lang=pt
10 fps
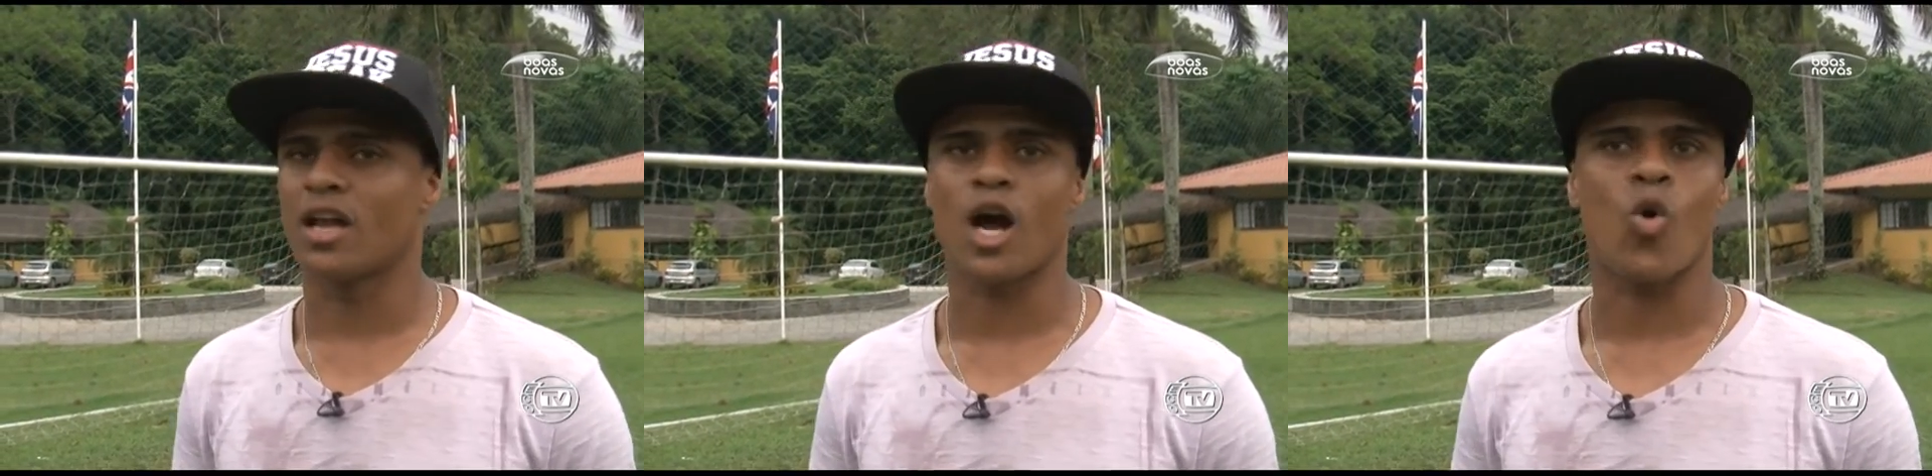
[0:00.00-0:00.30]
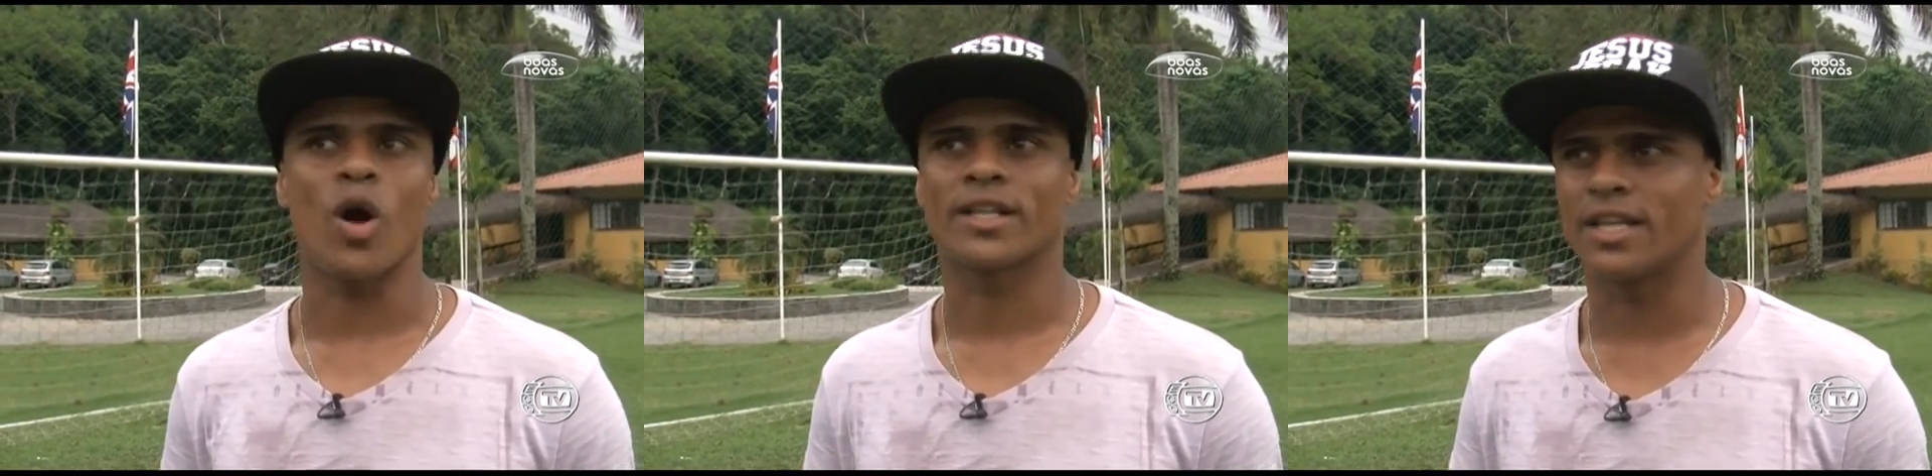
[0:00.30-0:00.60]
lá
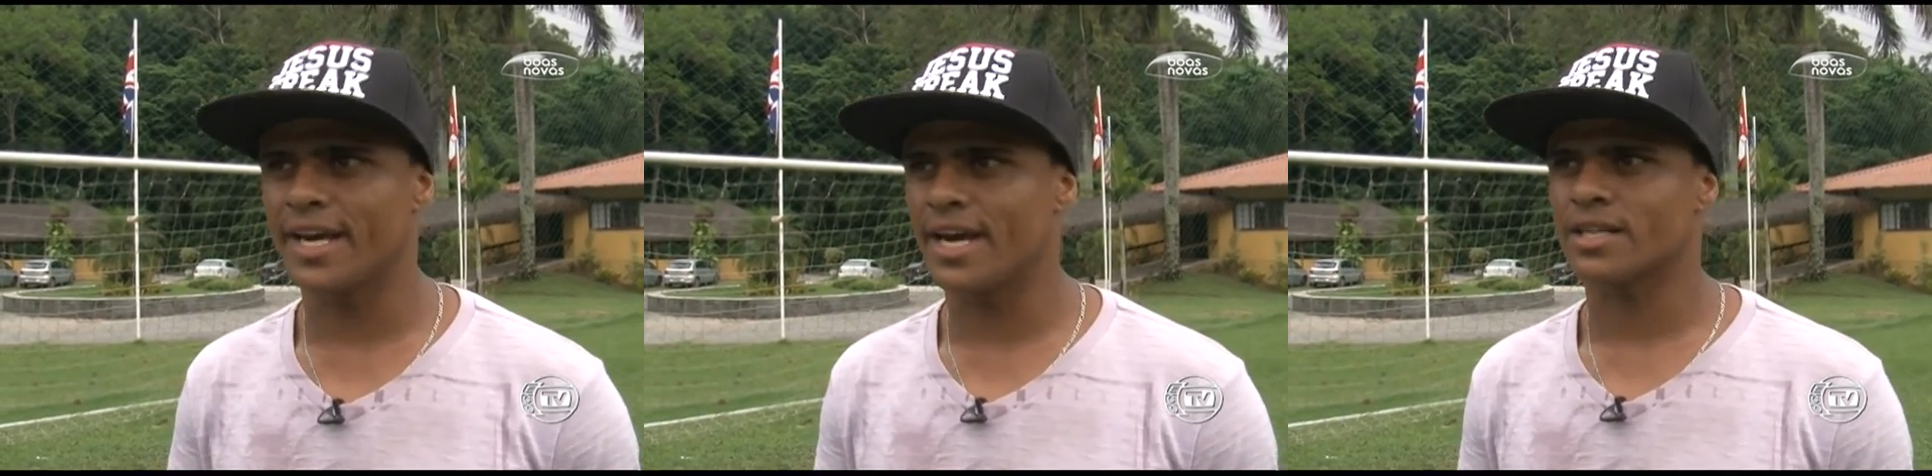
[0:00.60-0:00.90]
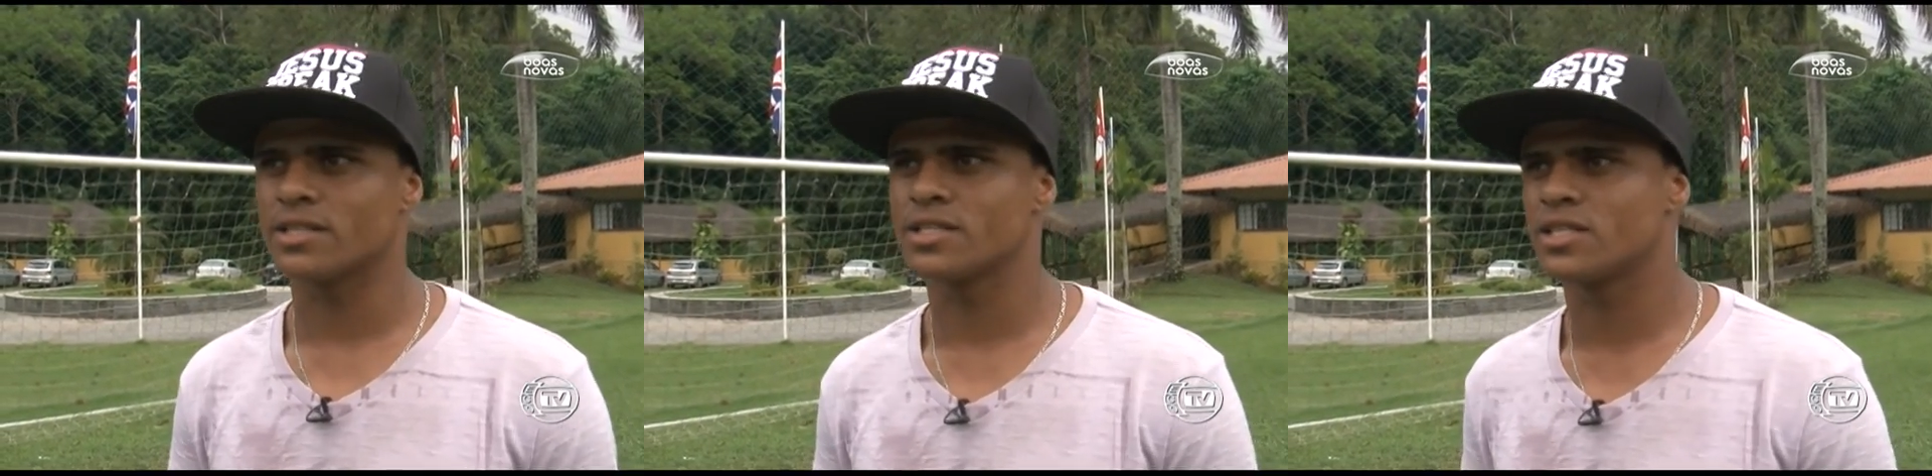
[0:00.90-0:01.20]
com
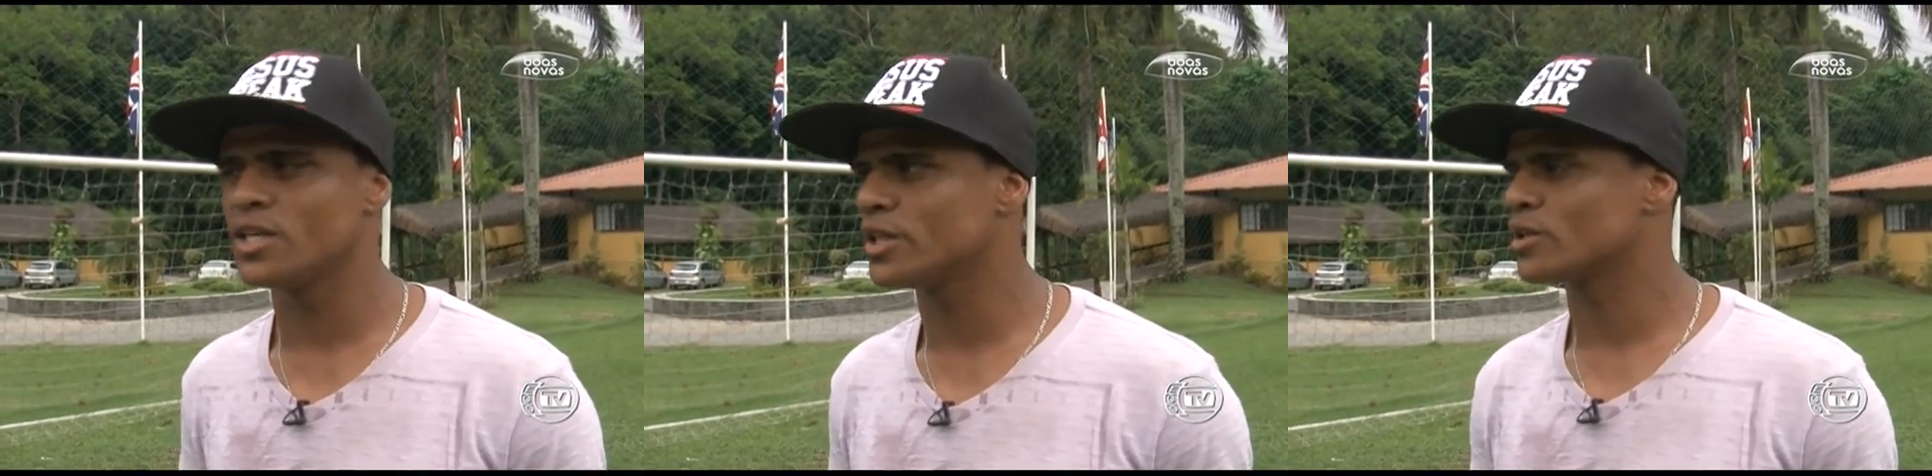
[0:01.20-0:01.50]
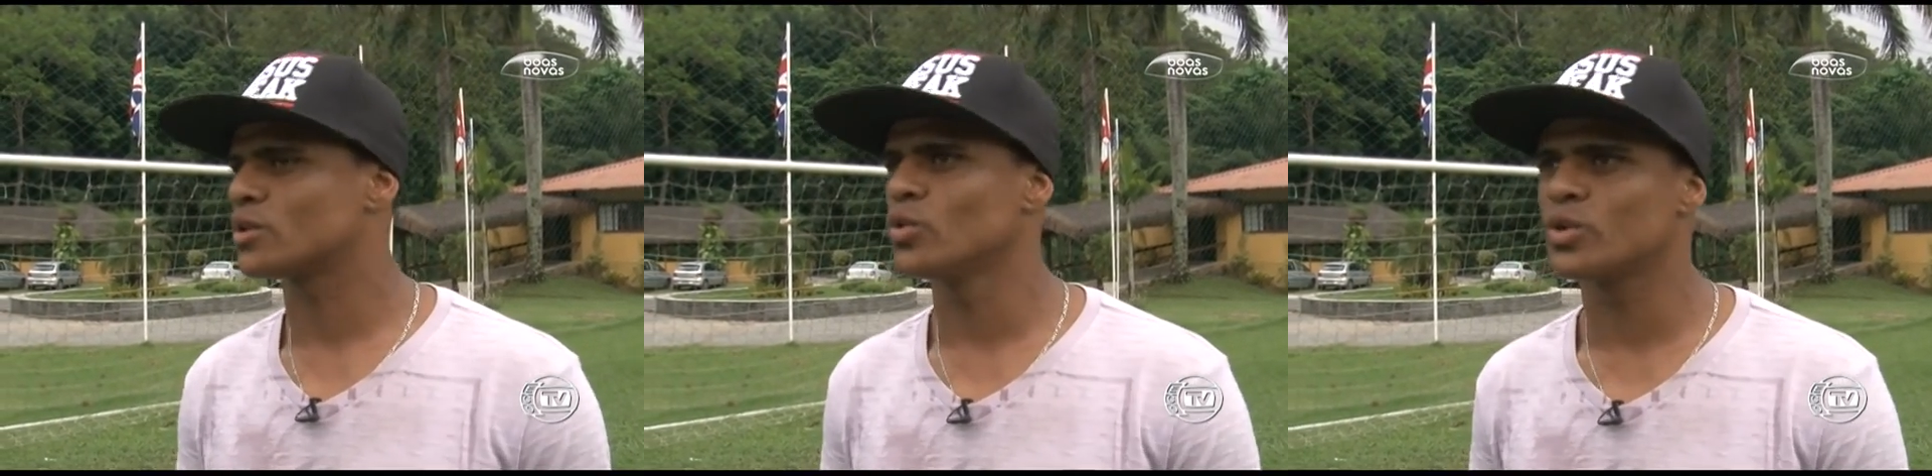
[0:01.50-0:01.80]
atletas,
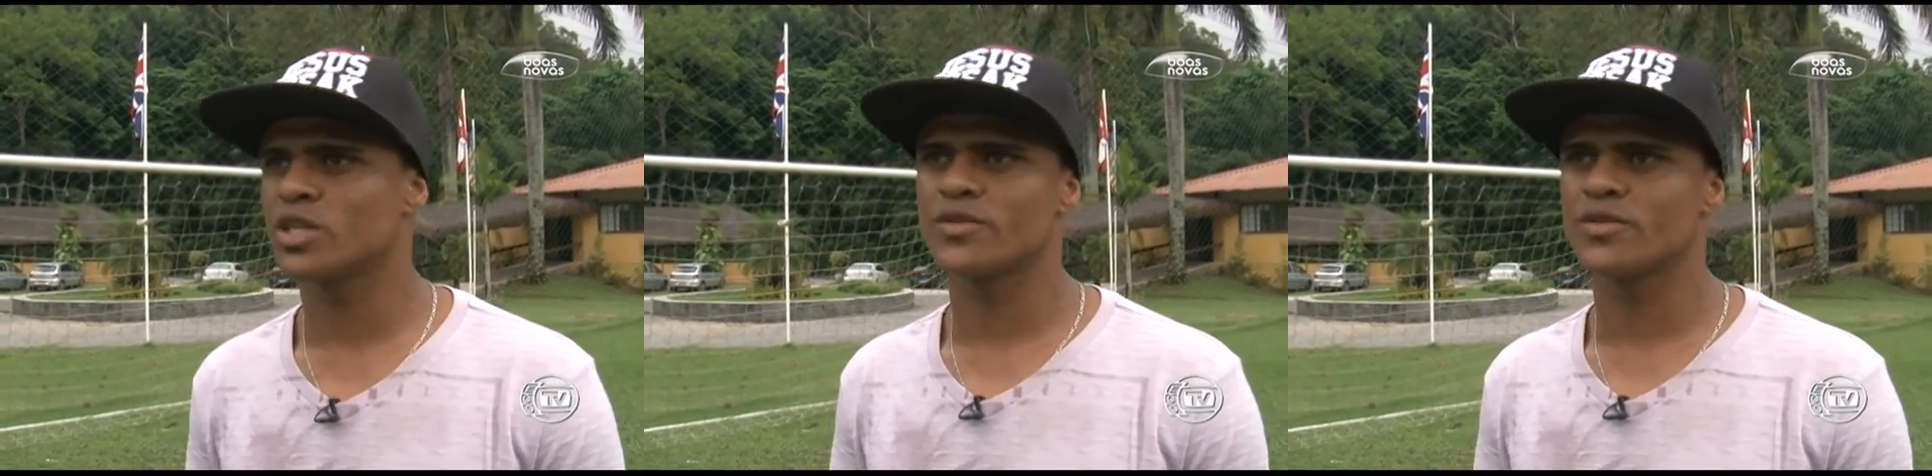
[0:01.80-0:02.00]
cita e tudo.